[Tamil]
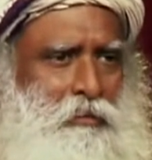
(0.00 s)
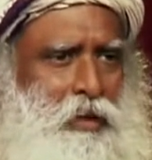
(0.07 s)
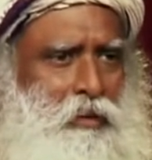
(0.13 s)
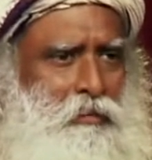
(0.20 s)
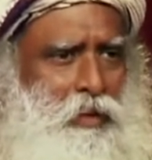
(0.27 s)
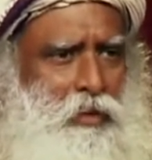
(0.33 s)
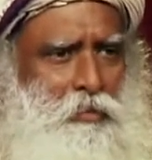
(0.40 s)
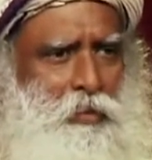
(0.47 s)

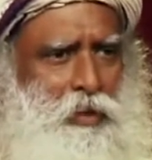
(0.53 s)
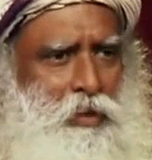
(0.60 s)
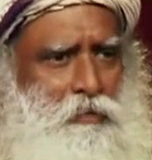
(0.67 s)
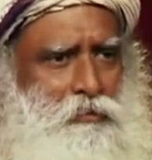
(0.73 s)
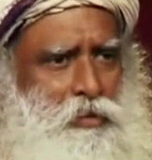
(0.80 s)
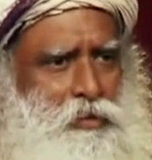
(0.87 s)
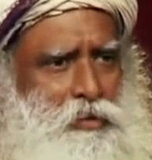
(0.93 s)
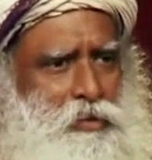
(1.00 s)
ஏன் ஏன் முகத்தை
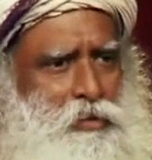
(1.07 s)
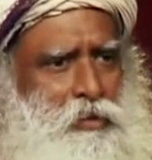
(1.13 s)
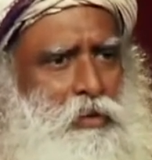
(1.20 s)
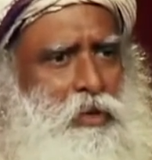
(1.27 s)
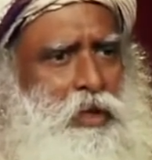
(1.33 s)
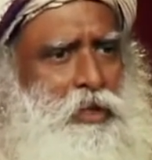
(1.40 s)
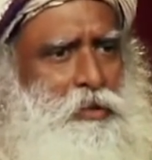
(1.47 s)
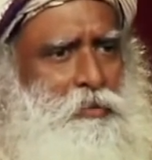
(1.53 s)

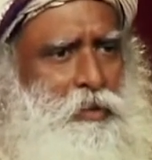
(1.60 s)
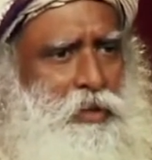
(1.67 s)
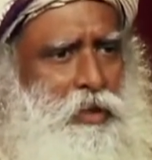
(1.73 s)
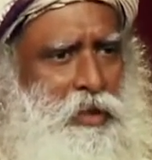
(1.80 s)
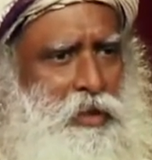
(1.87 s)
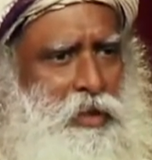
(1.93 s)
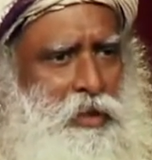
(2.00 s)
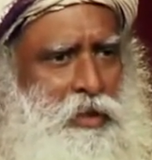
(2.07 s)
சொல்லிக்கிறீங்க
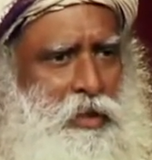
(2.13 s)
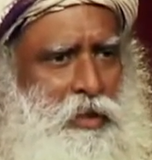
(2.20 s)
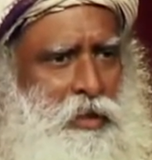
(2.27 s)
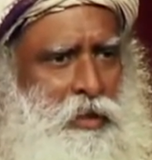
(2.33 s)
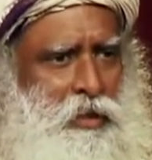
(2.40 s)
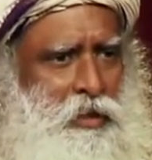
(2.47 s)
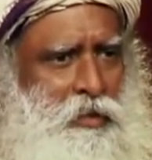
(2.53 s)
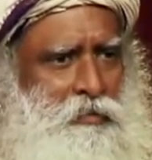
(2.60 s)
இந்தியாவில் இதுக்கு
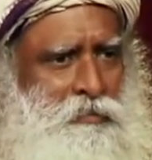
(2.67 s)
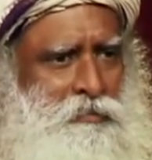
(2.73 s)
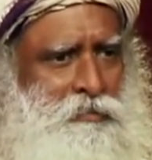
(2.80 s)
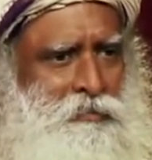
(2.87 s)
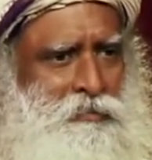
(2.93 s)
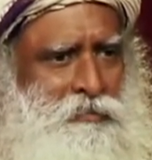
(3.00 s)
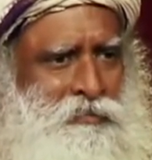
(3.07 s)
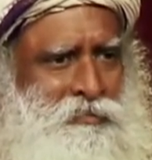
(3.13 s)
பேர் லக்ஷ்மண்
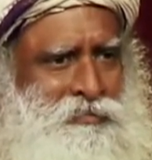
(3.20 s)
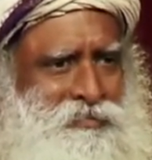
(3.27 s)
ரேகா